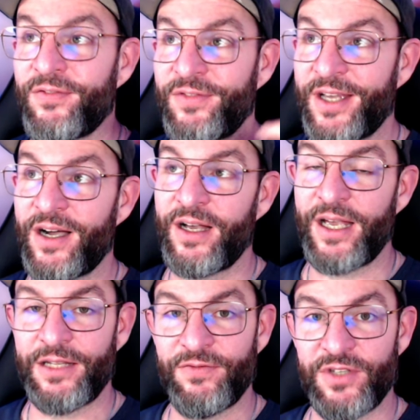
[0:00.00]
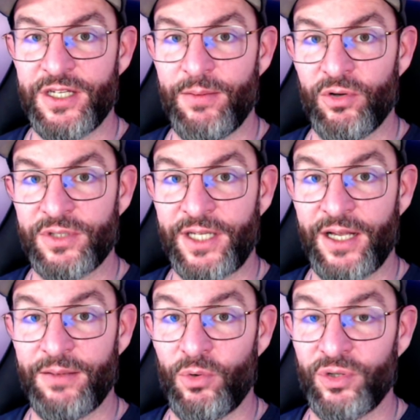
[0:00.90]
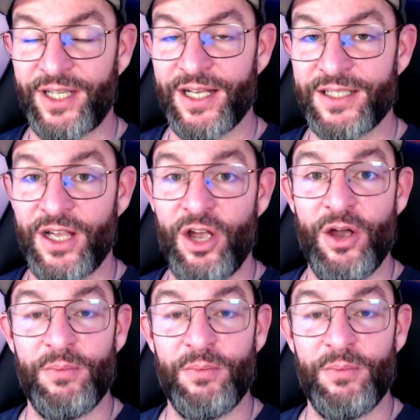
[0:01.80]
via NVIDIA Broadcast